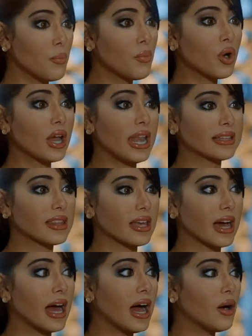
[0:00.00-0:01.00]
مو قله
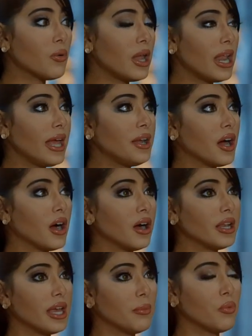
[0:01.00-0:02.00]
ثقه اولا
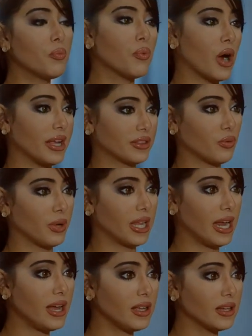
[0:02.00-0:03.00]
انا مو بوايد
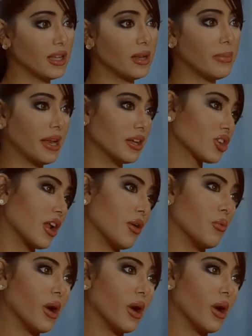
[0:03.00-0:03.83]
طويله البنات كانوا